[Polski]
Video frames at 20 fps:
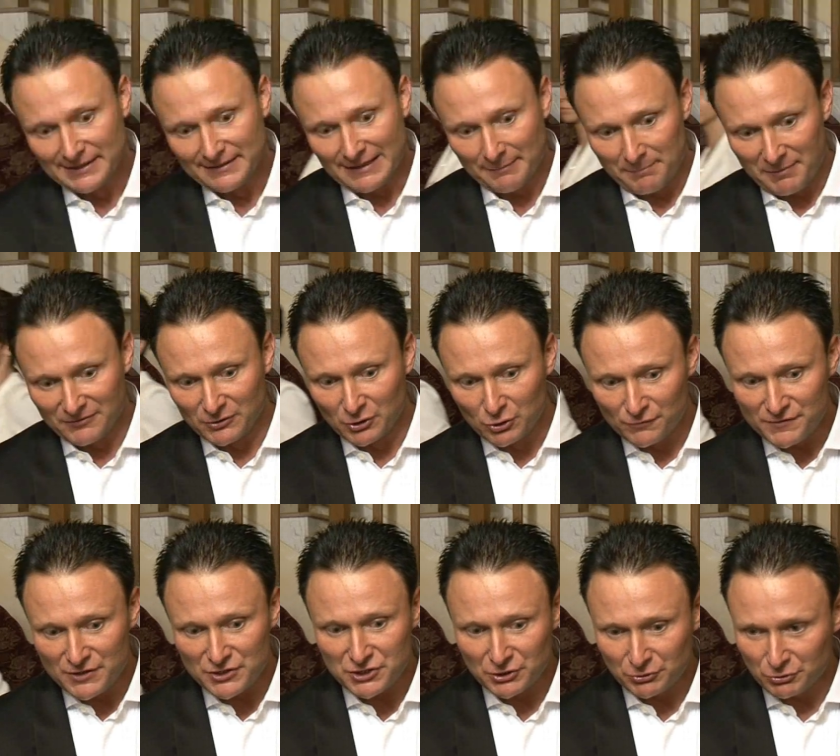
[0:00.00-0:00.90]
Na pewno
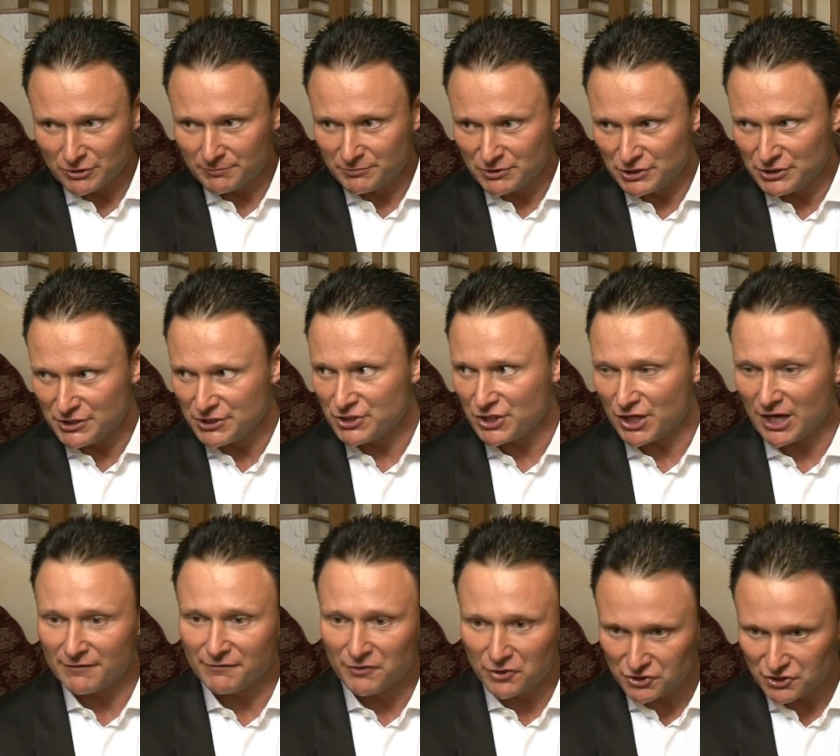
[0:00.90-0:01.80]
również niektórzy przyszli z
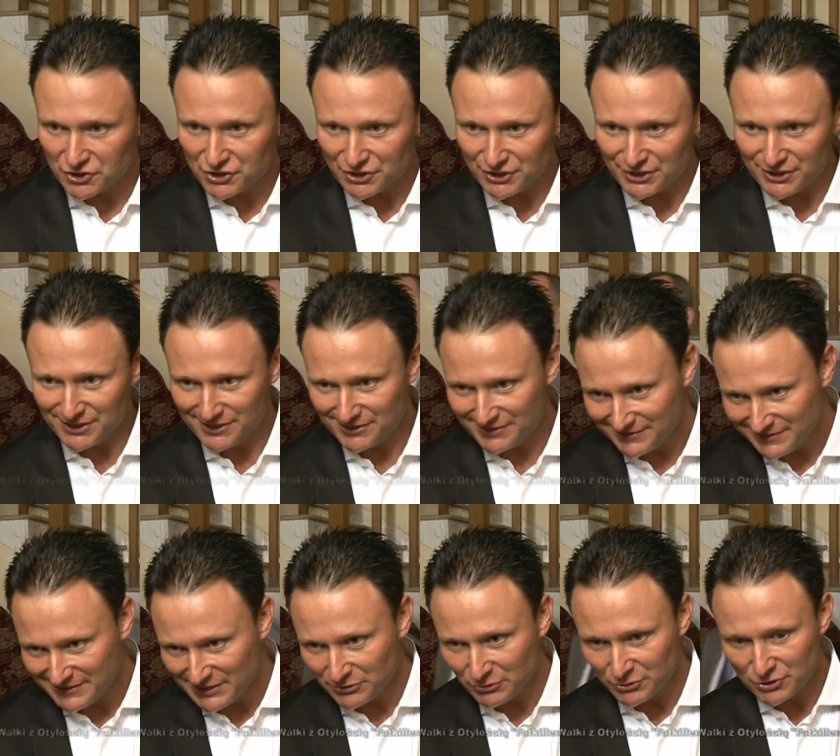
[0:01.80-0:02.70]
ciekawości,
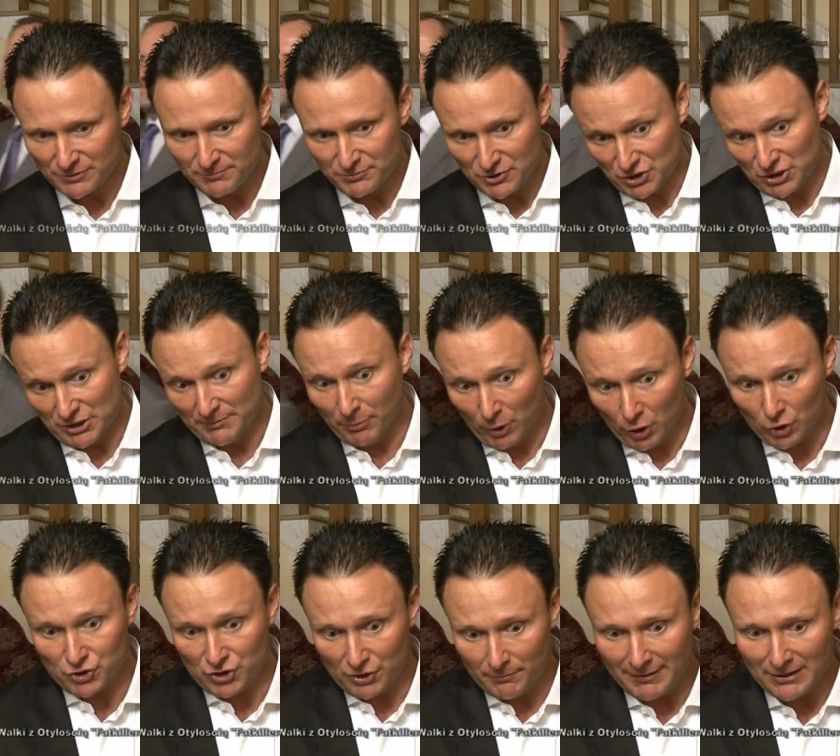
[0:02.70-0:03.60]
niektórzy przyszli,
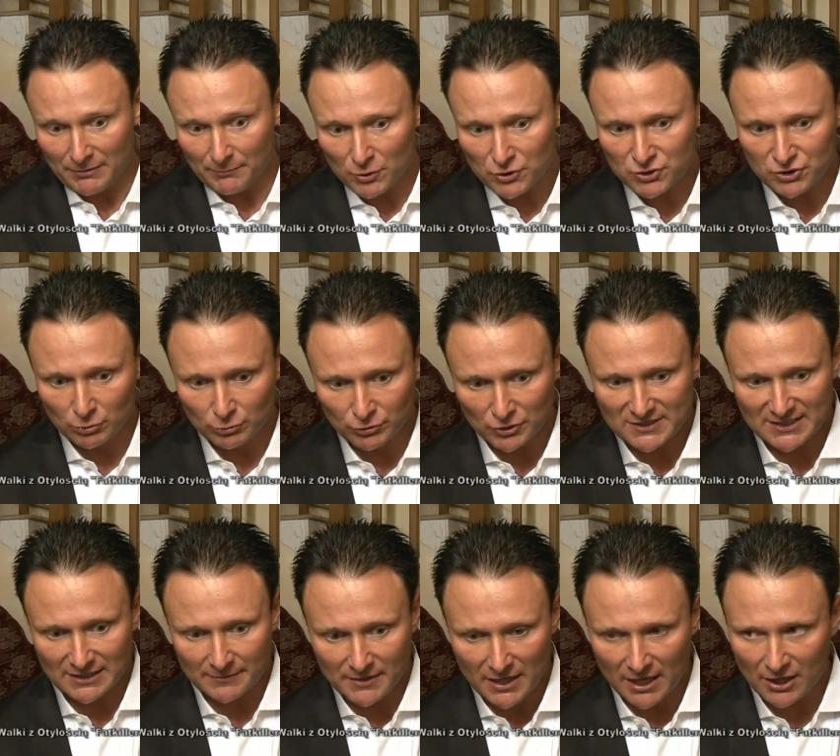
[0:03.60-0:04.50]
bo się mocno
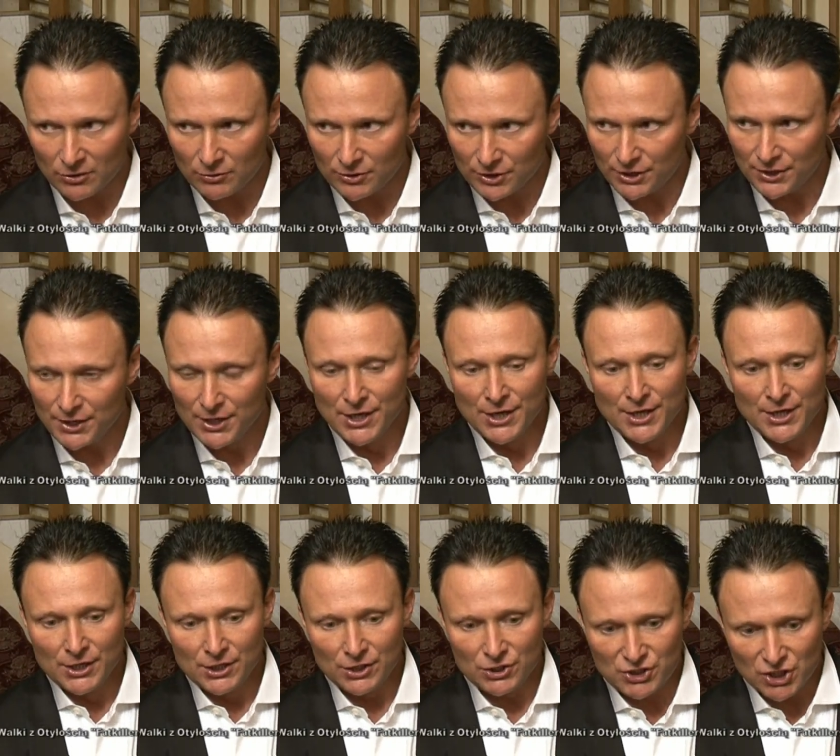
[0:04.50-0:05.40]
utożsamiają i,
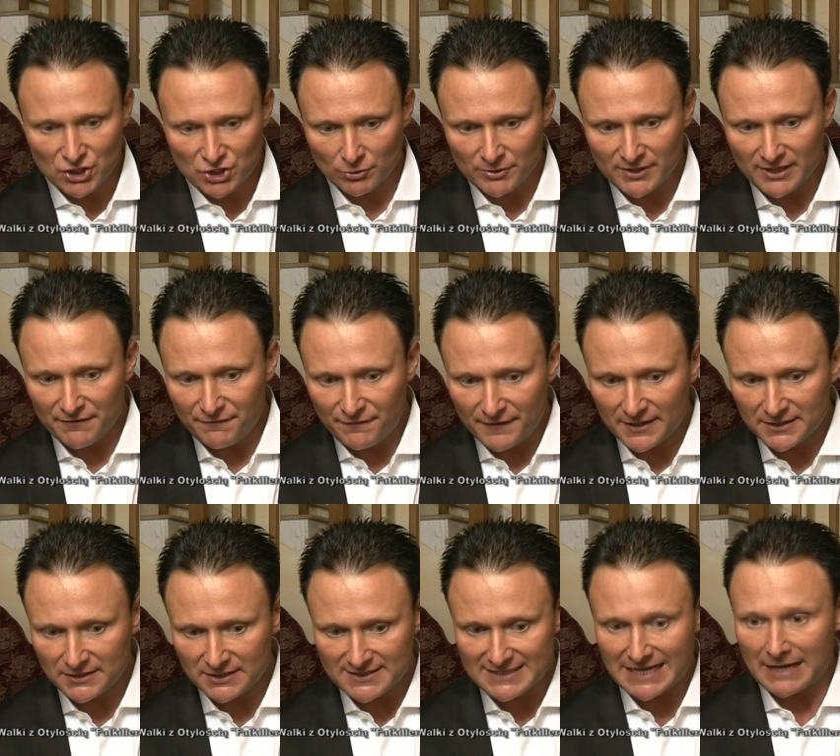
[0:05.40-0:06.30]
i cieszą ich
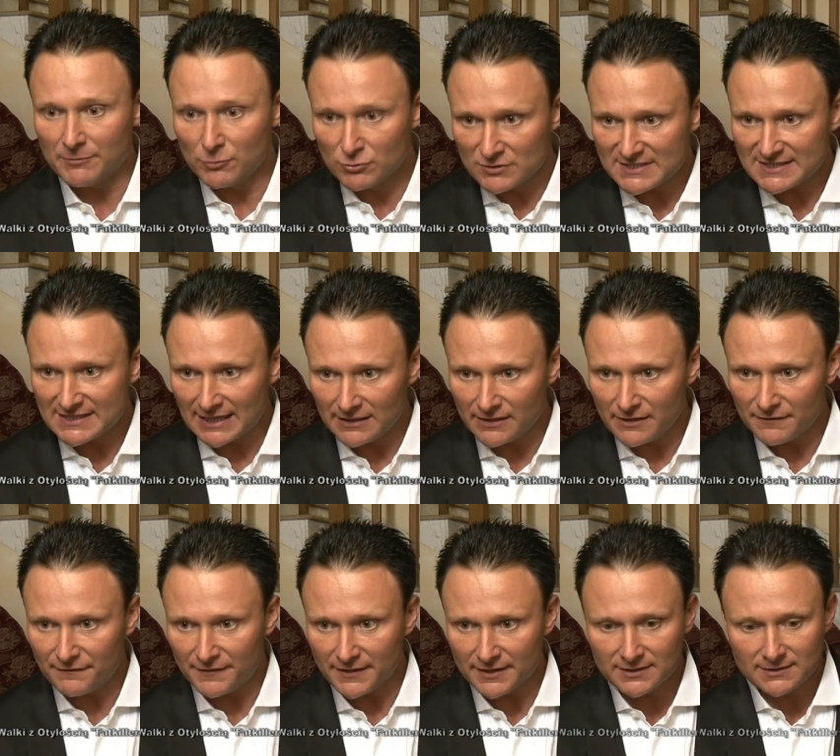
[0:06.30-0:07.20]
efekty, sami uzyskali
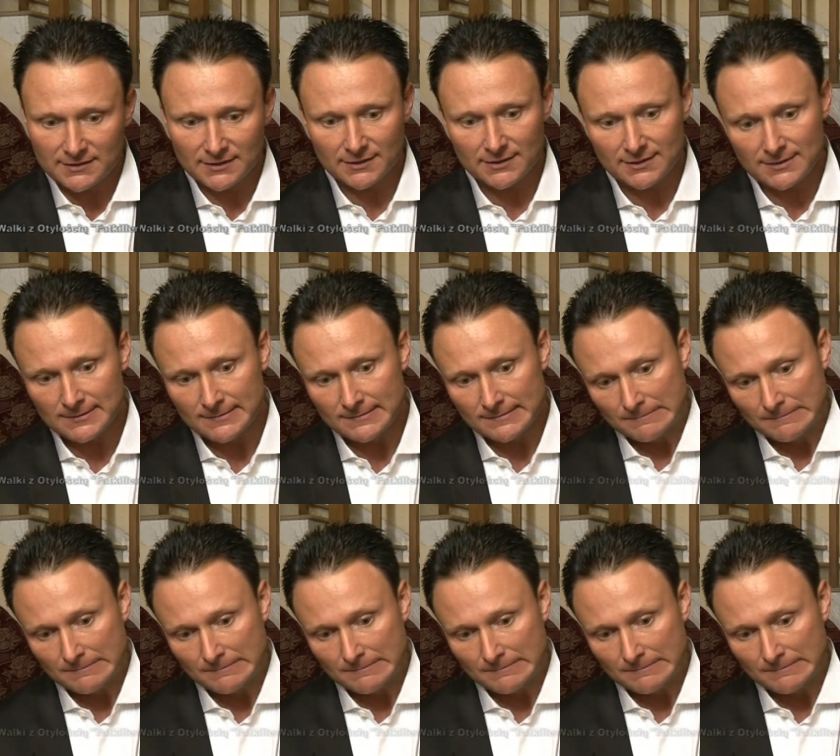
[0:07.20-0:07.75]
efekty.